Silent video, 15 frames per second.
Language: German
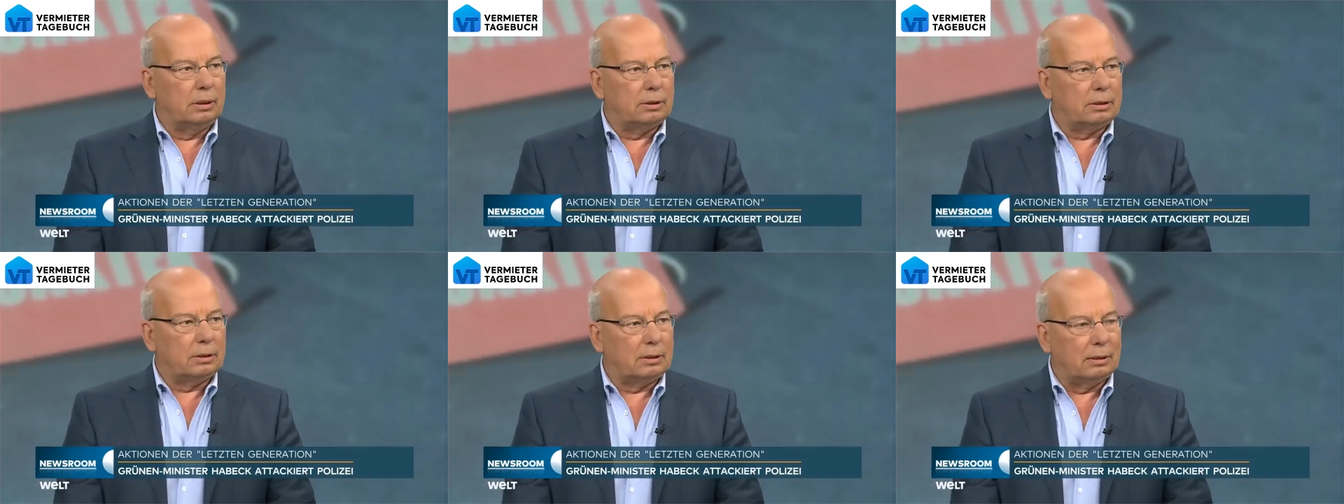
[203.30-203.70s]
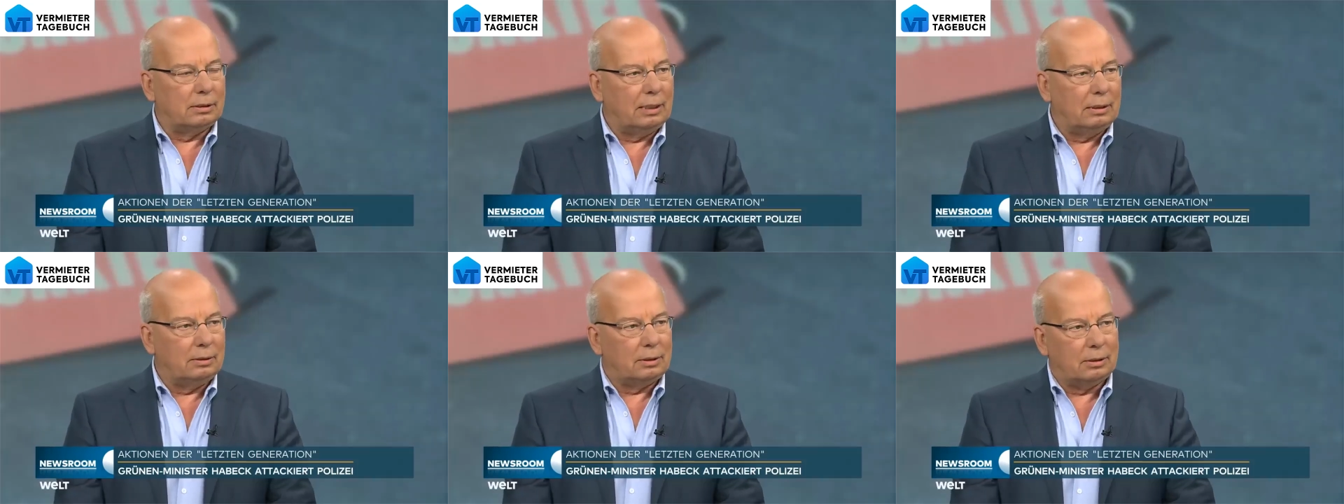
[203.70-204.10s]
sitzt, dann
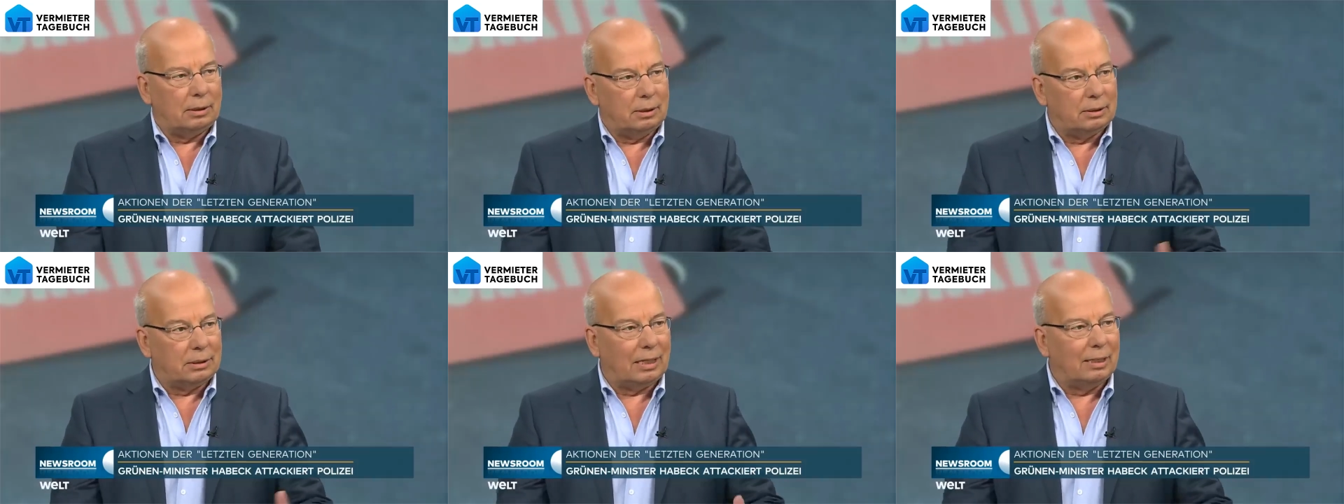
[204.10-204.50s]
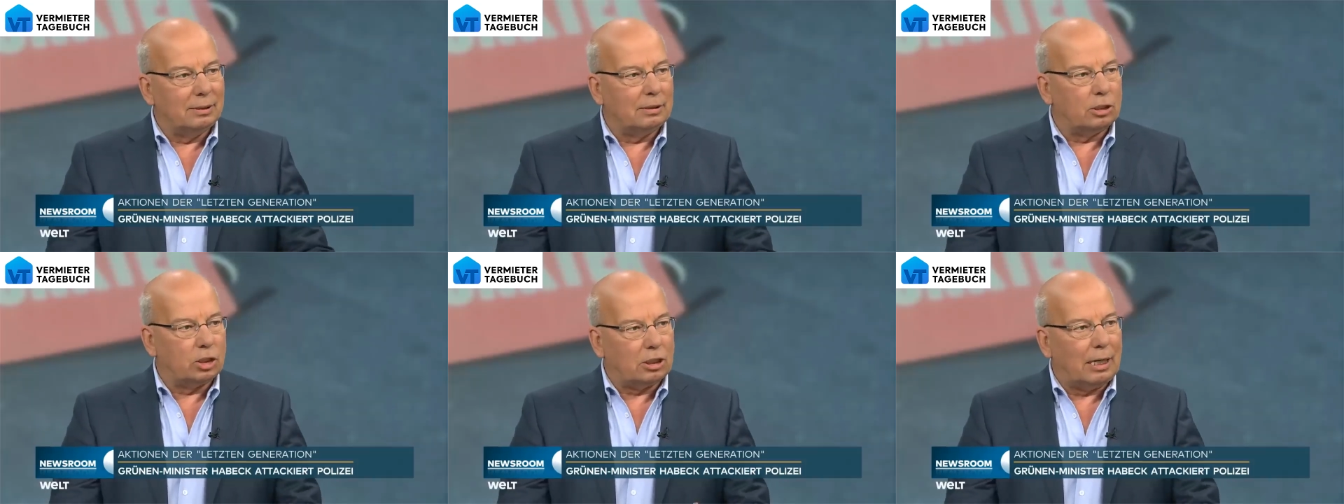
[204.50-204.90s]
geht's, ist der
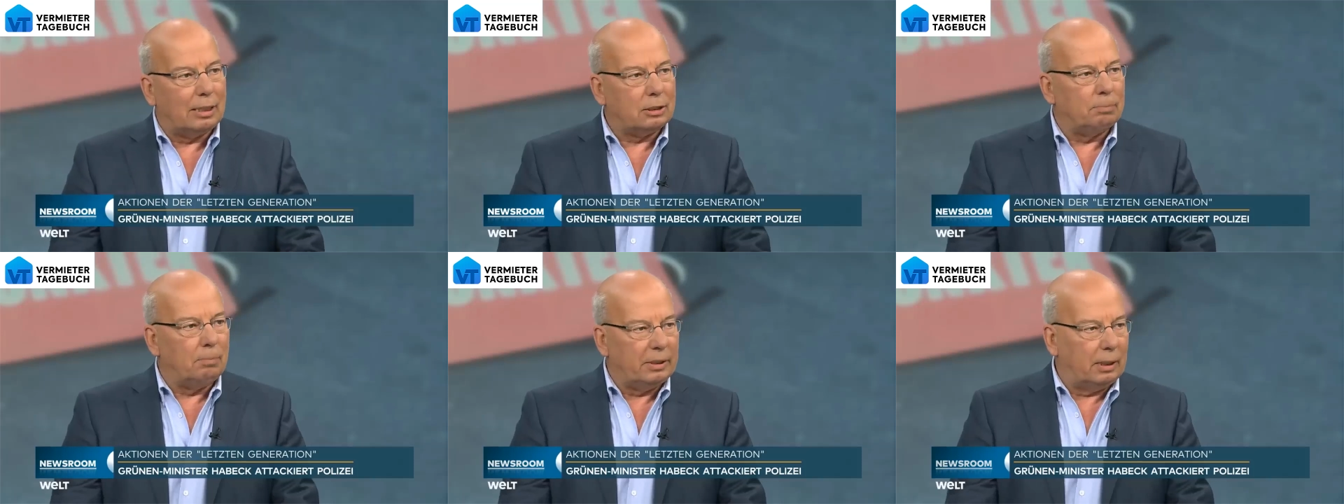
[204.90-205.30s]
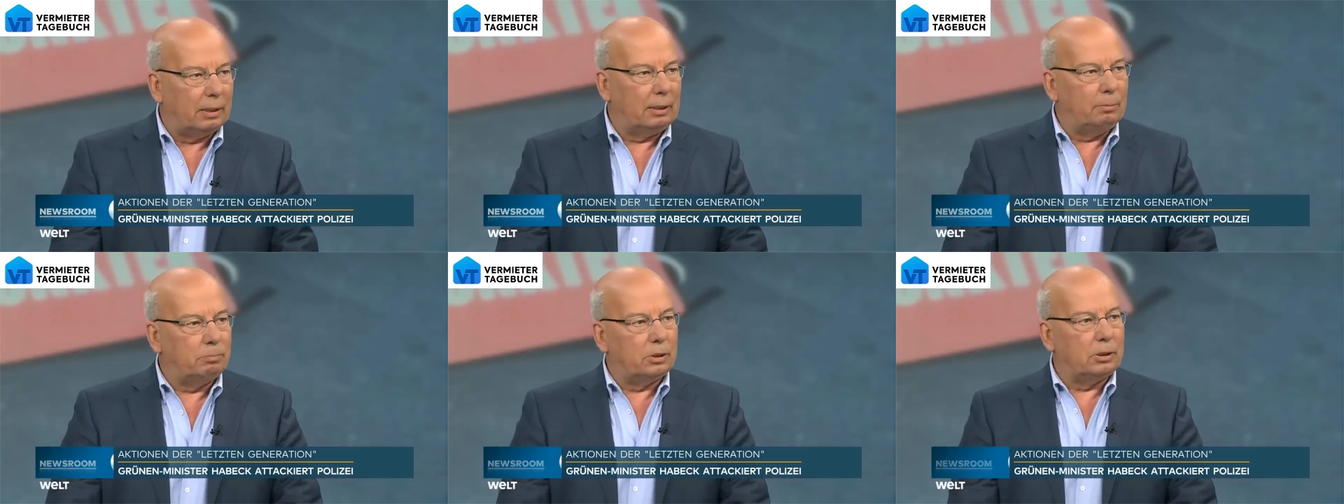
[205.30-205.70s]
ganze Staatsmann, er
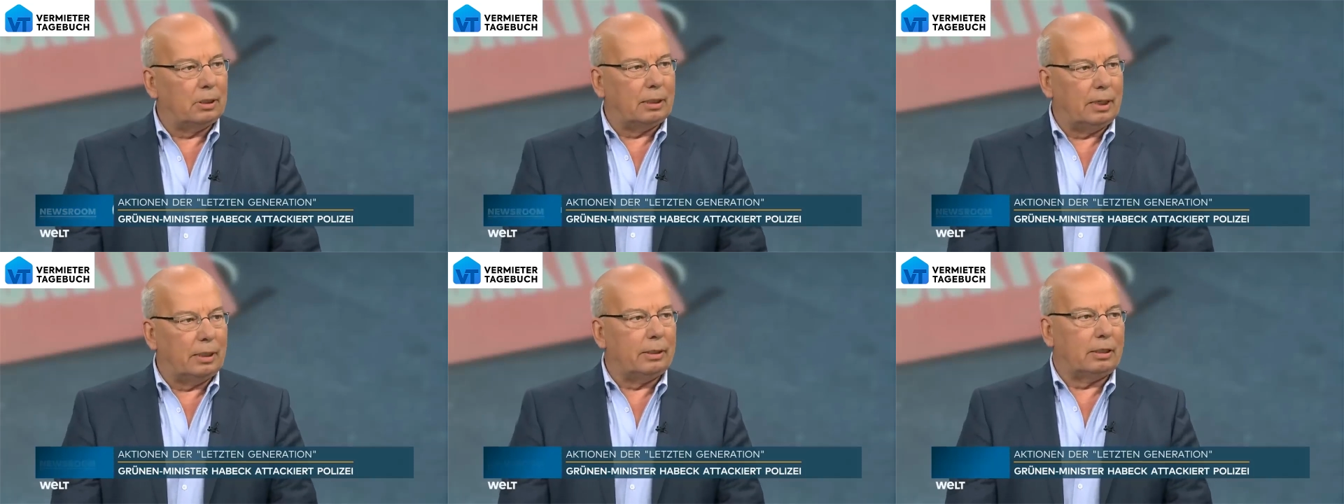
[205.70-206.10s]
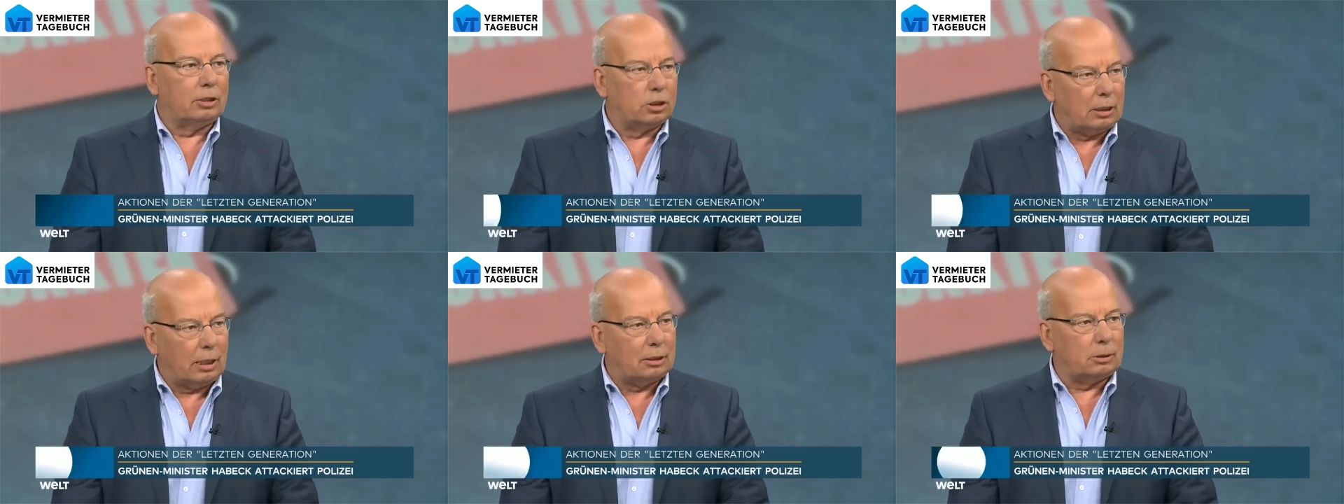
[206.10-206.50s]
gibt sich ja gerne als
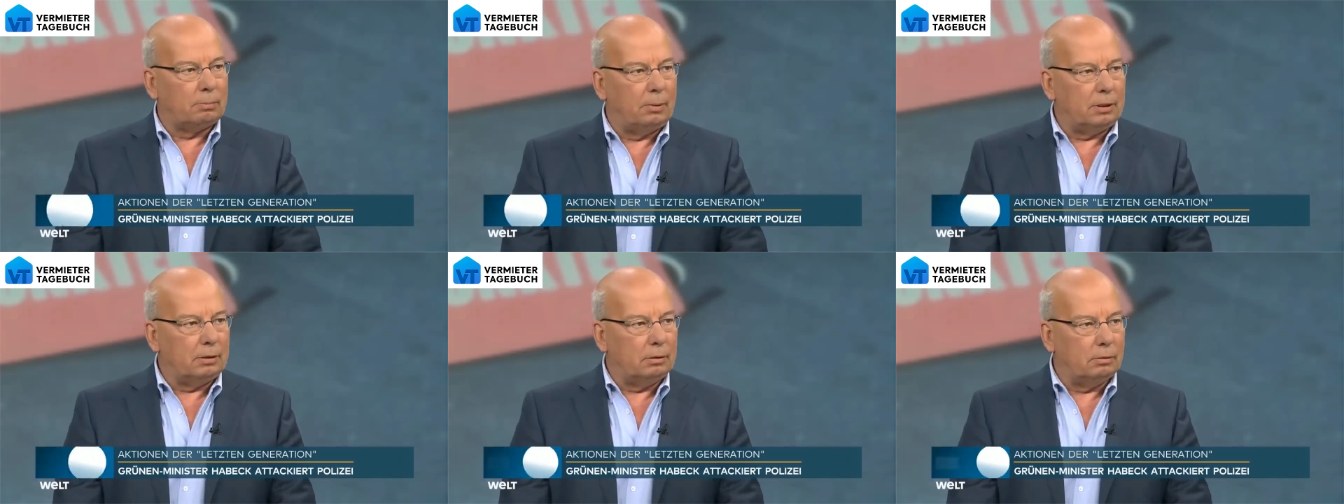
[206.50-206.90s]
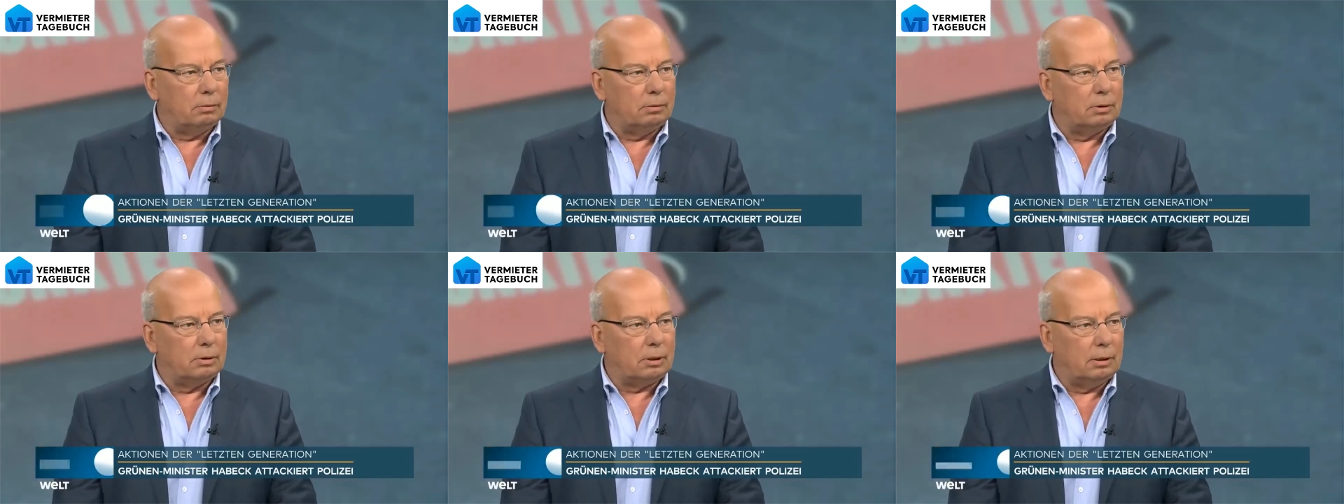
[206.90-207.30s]
Staatsmann
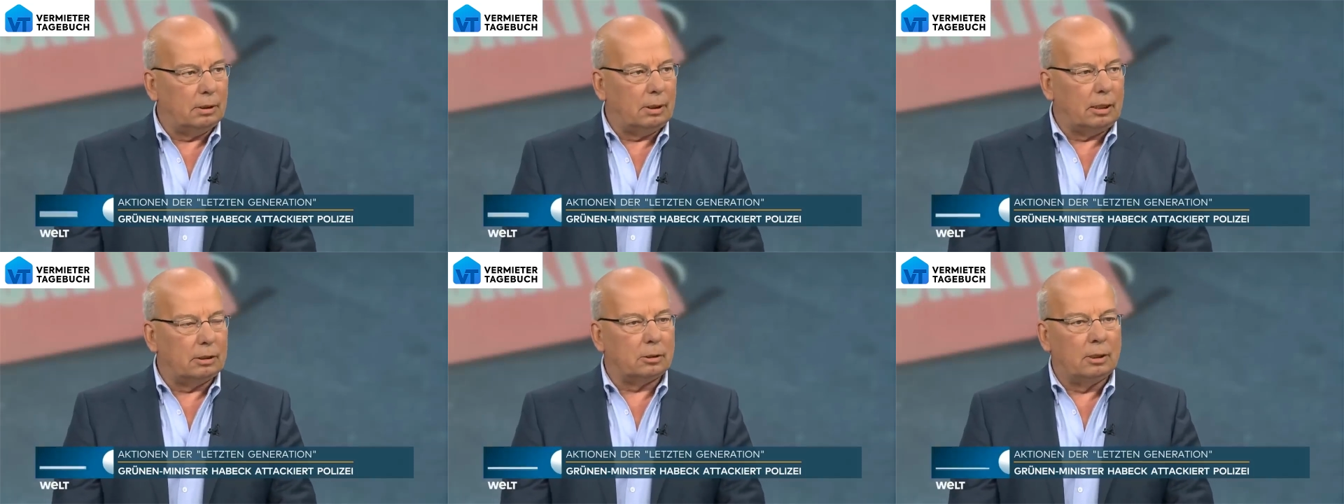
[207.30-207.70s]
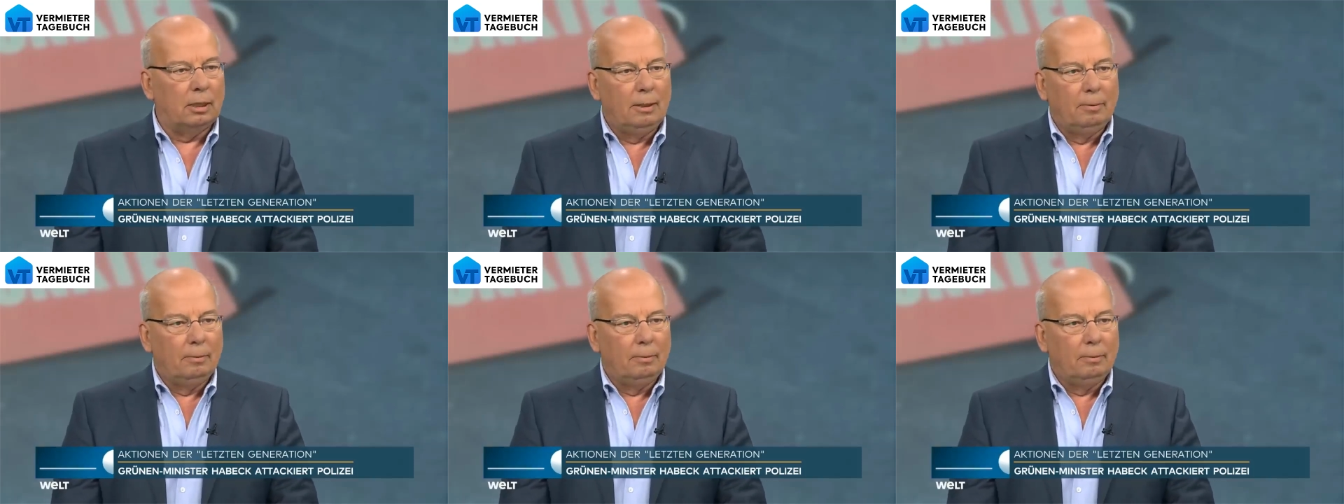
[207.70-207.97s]
und äh, als,